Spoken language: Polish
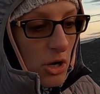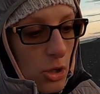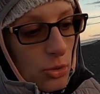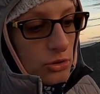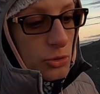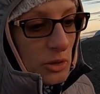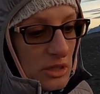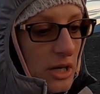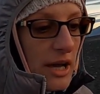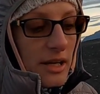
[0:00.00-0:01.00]
roku
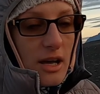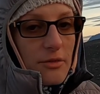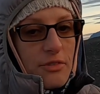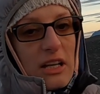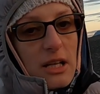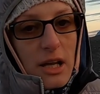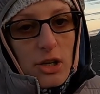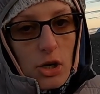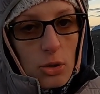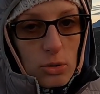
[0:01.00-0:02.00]
słynny Eja
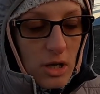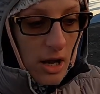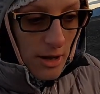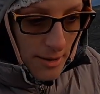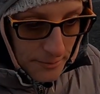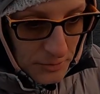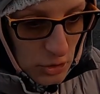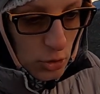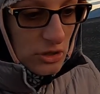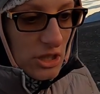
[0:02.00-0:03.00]
Fiatlajokut,
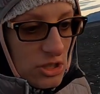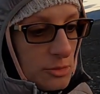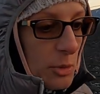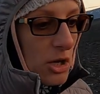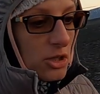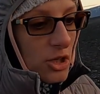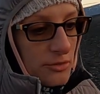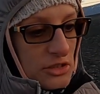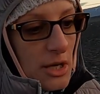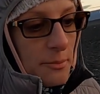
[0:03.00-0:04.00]
który też jest pod
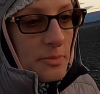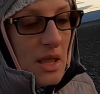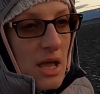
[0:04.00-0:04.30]
lodowcem,